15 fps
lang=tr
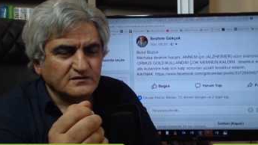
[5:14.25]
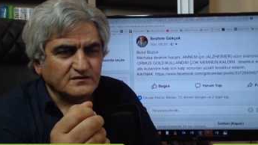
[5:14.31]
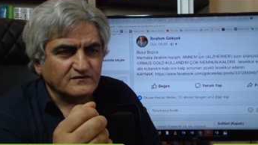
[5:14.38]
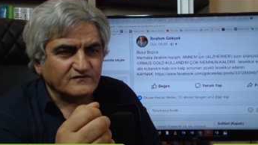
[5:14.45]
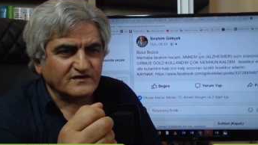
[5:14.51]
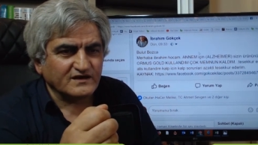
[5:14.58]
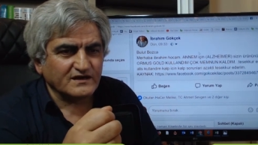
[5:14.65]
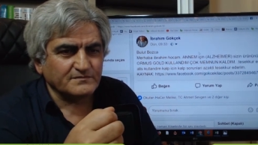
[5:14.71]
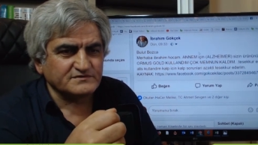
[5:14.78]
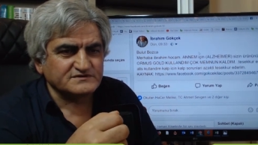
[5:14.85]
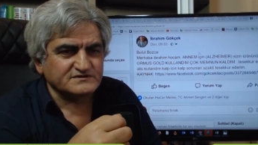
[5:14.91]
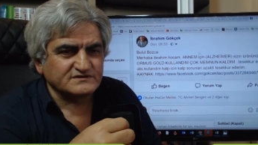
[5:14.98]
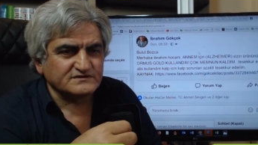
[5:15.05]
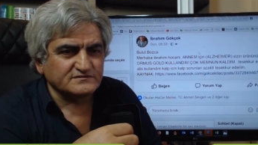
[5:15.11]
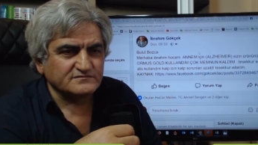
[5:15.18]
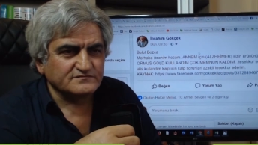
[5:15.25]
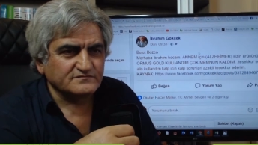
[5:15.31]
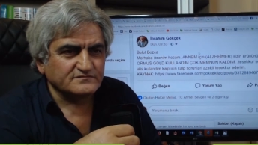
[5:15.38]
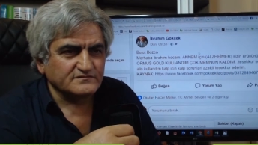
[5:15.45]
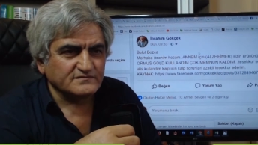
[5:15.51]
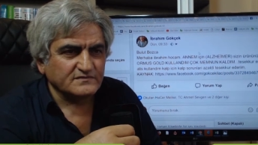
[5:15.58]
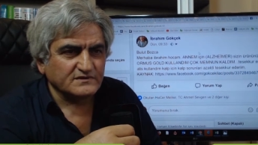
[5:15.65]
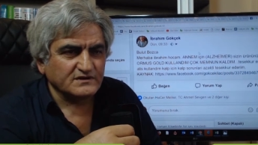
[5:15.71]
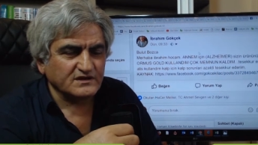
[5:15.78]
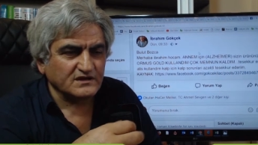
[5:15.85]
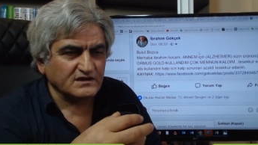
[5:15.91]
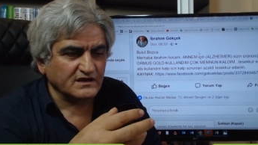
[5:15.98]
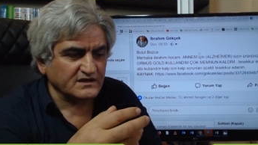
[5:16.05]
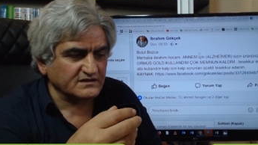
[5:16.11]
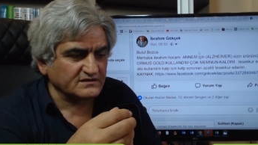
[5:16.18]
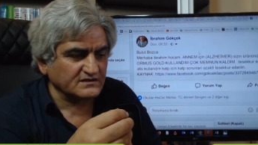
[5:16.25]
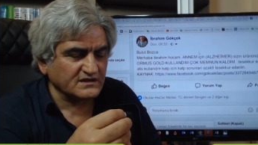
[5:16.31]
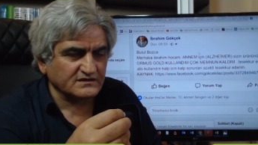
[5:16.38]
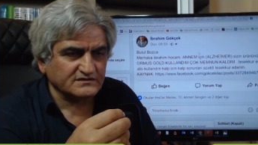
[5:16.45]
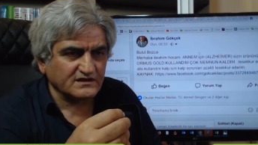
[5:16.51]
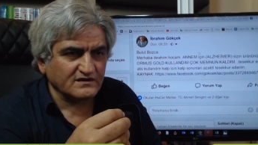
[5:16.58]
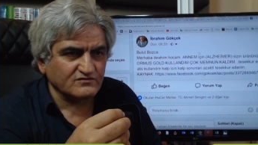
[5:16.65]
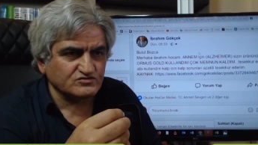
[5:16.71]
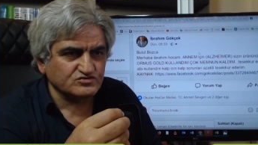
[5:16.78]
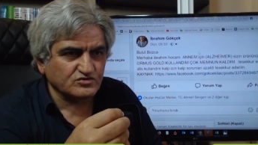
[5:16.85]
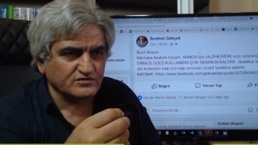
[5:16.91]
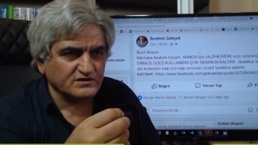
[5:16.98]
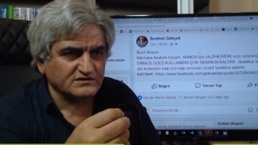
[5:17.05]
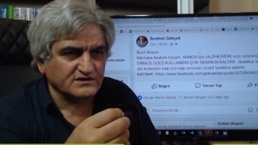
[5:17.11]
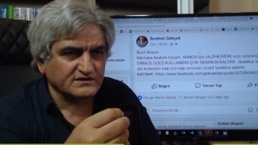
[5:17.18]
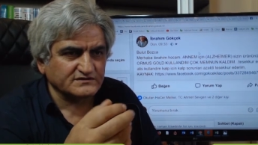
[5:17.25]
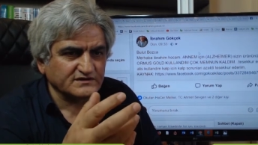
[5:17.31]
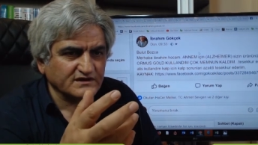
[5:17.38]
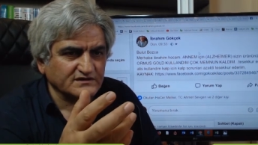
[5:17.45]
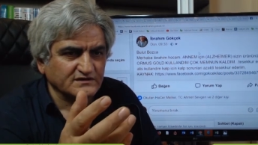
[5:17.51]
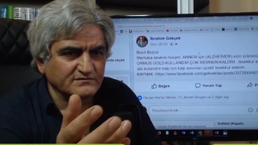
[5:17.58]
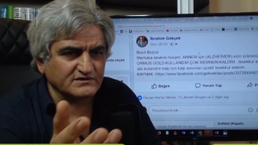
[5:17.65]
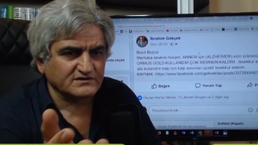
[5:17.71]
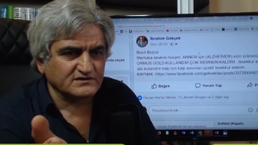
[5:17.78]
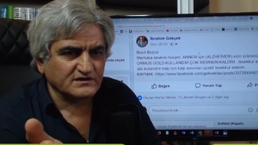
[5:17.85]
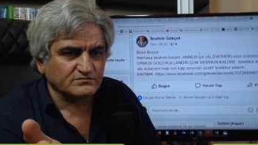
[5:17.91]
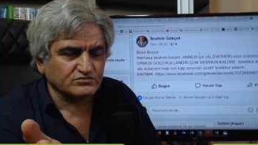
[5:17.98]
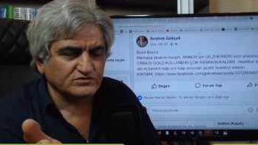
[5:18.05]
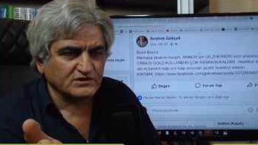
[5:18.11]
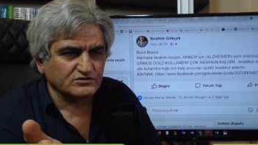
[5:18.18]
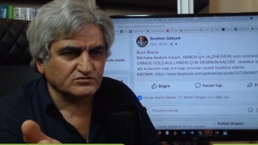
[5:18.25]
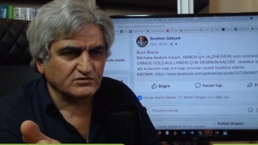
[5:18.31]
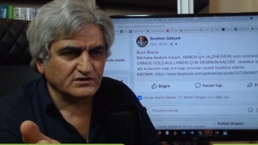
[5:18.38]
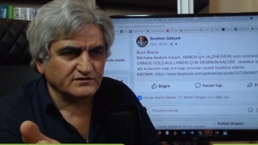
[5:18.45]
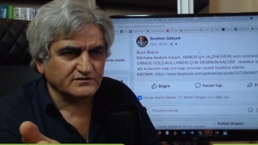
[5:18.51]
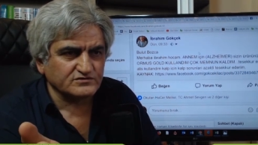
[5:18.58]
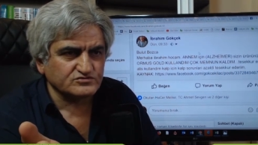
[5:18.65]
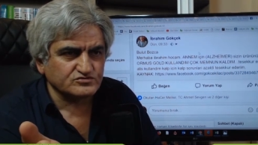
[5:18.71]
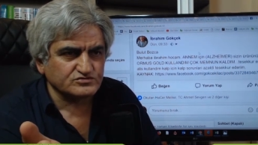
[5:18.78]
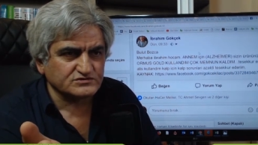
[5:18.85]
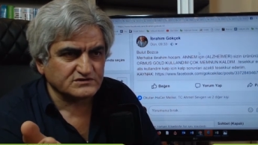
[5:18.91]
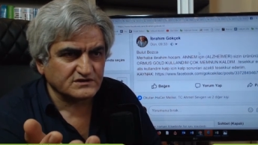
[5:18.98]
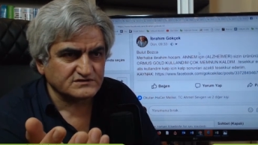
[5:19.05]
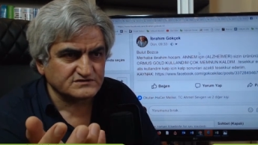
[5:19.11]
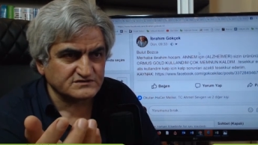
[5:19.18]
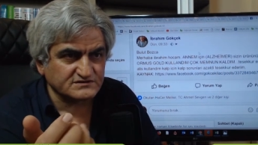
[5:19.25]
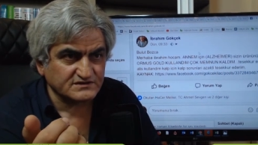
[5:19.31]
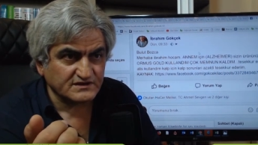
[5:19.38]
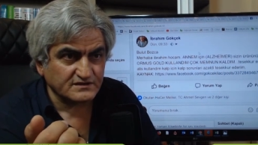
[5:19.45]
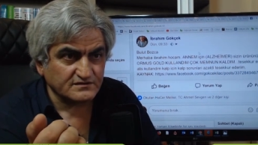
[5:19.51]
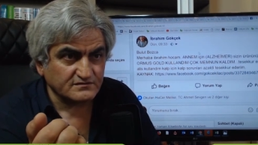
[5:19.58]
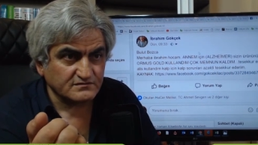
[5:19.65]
Ve hepsini ilan ettiler. Televizyonlardan reklam ettiler. Bunlar dolandırıcı üçkağıtçı diye.